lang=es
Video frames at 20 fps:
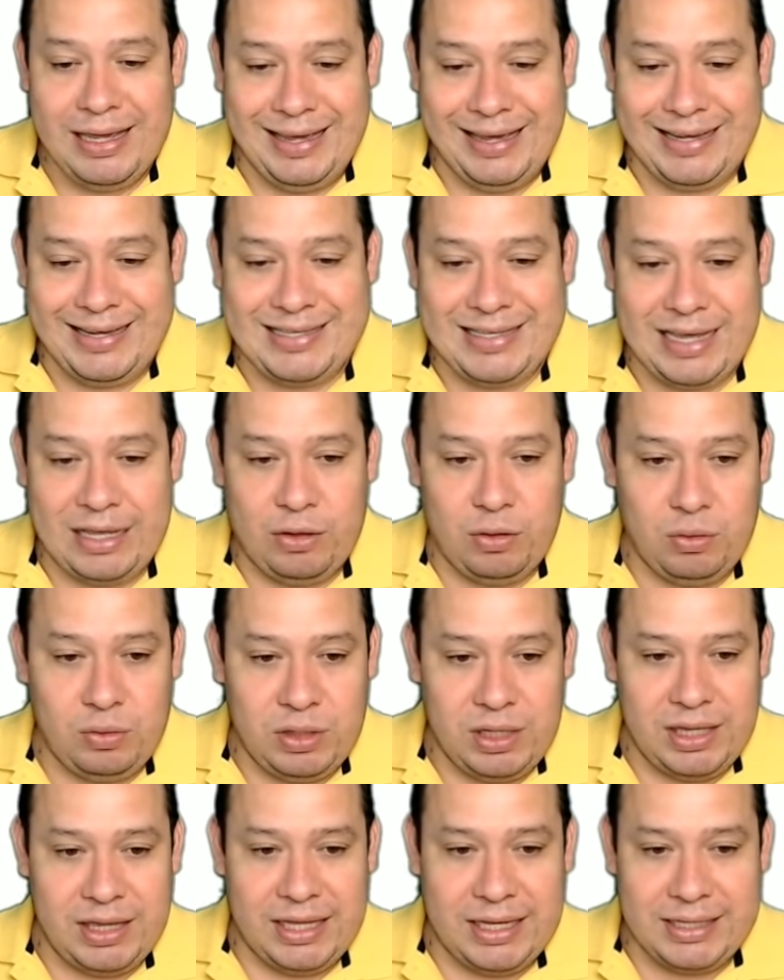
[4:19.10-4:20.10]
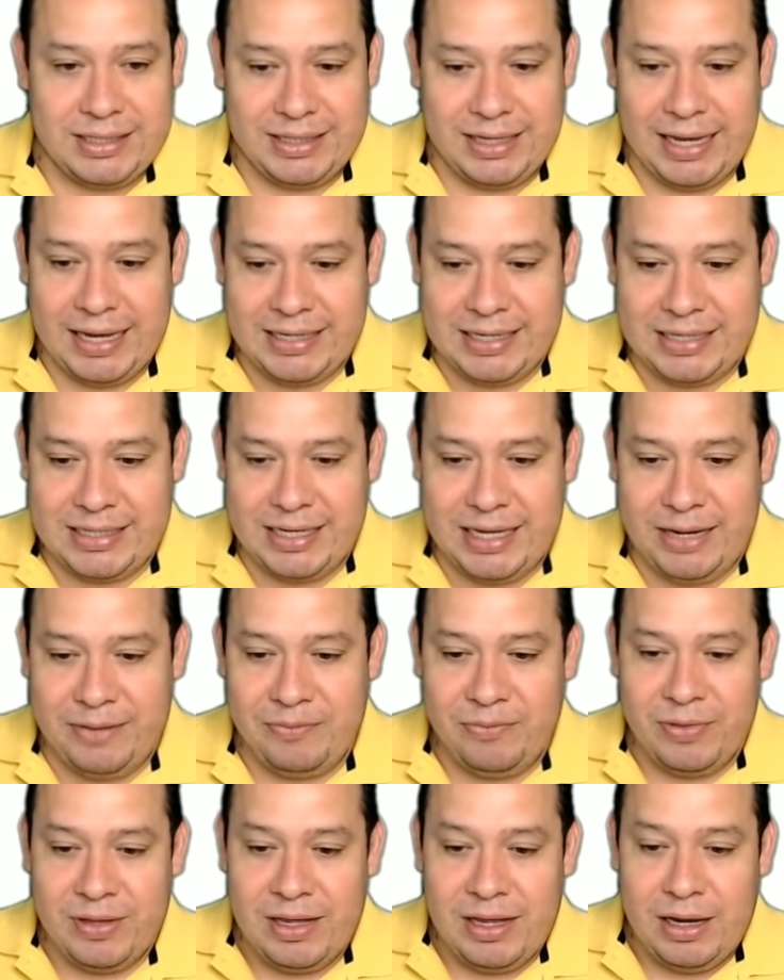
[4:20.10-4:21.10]
estadounidense. Es
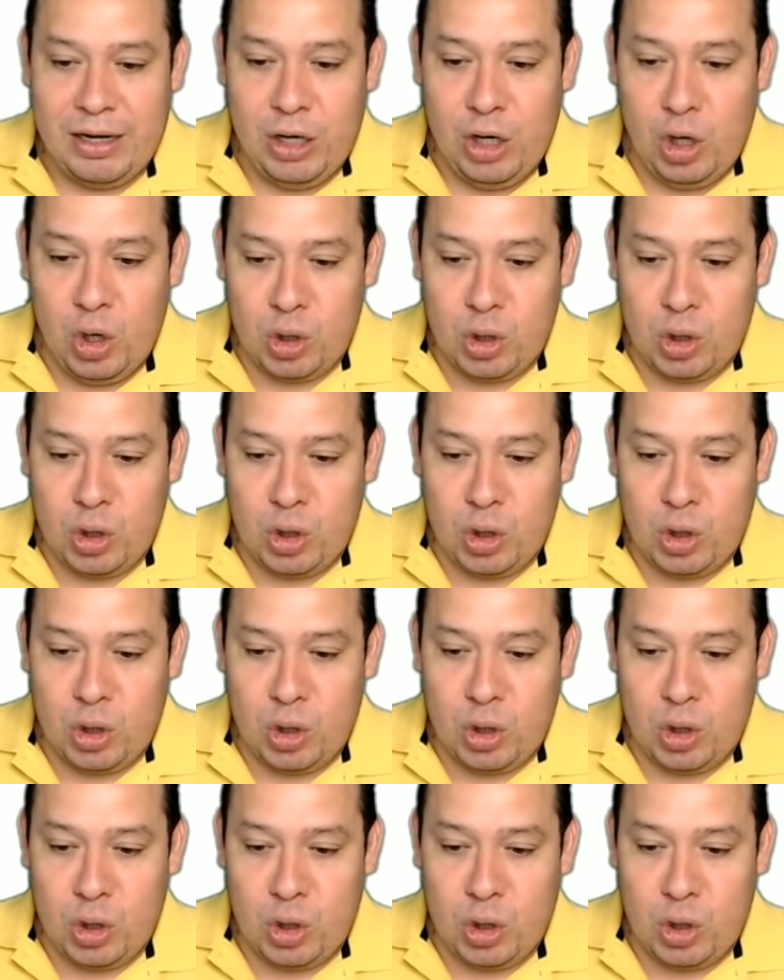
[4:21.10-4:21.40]
decir, lo